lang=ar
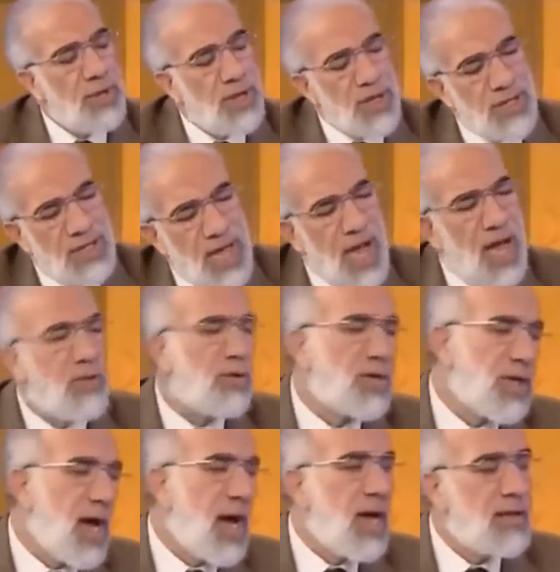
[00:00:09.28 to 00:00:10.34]
بضع ساعات
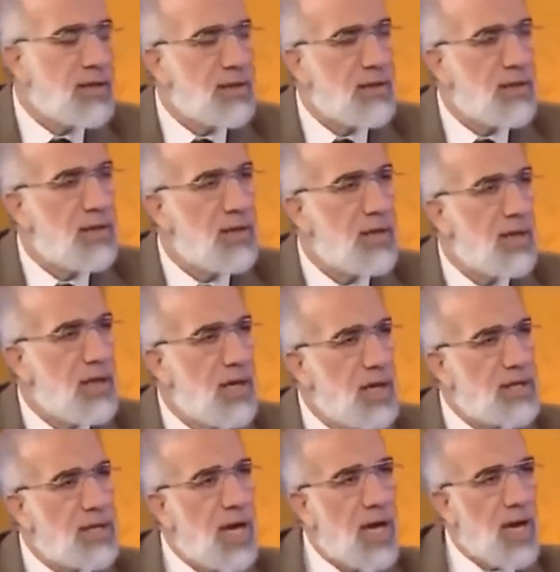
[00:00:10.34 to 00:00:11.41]
وساعات
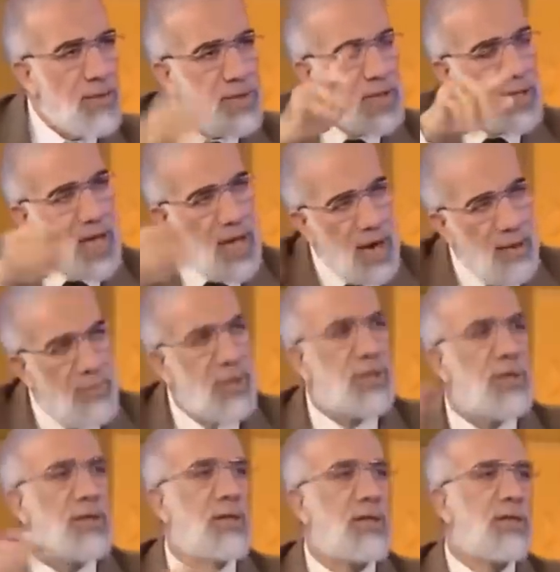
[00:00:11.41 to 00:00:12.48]
يعني الساعة خمسة تعالى
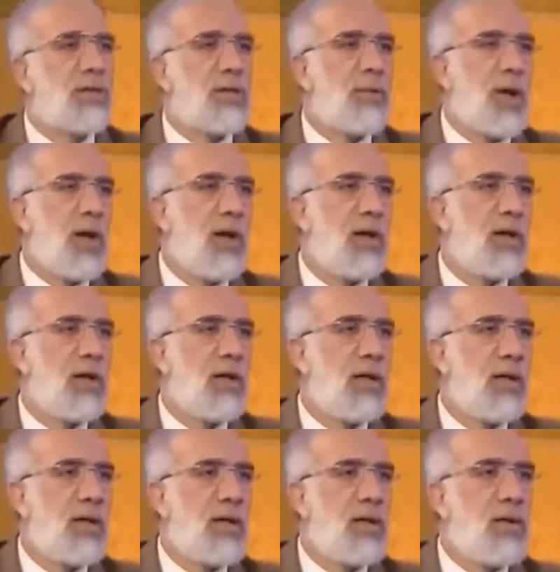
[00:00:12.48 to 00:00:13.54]
المسجد صباحا
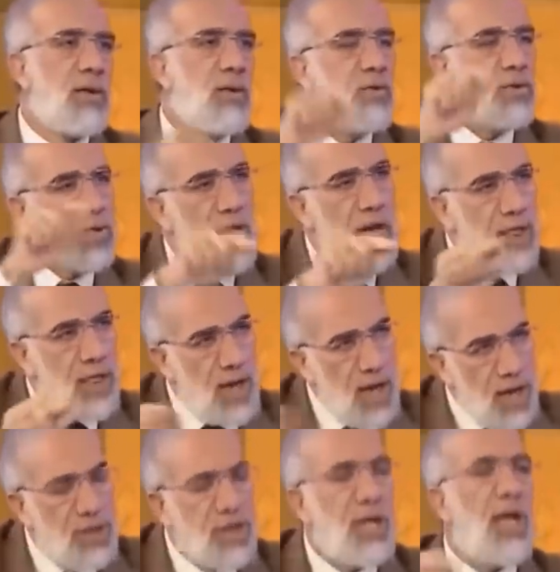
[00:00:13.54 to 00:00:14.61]
والساعة الثانية
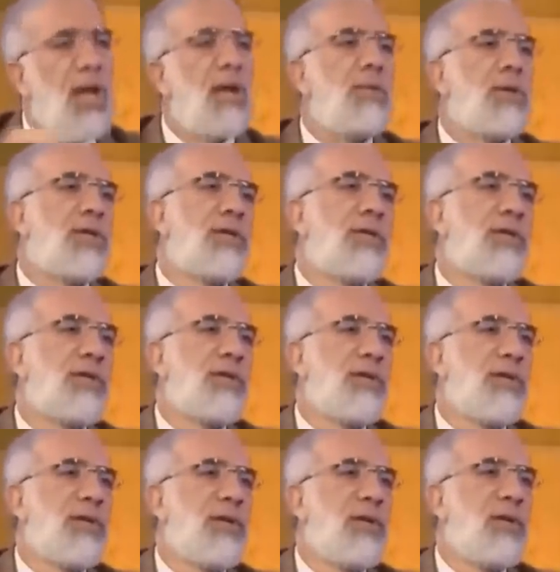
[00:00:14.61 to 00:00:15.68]
عشرة تعالى المسجد
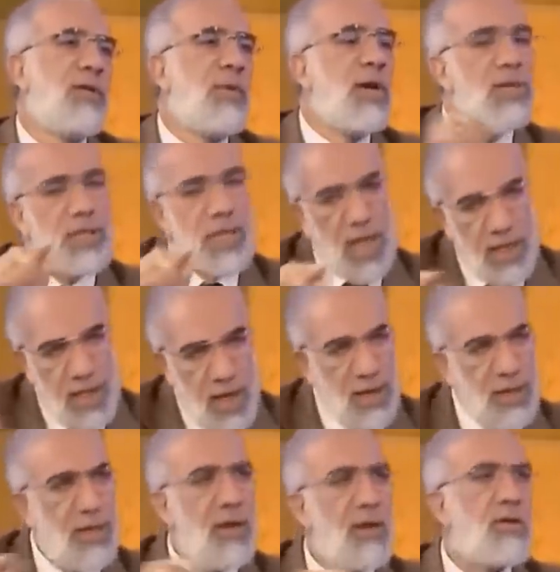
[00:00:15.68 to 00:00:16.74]
وبعدين الساعة
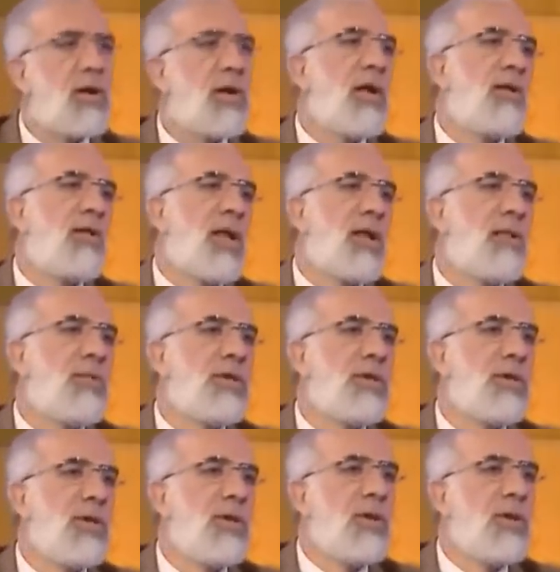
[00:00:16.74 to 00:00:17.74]
الثالثة تعالى المسجد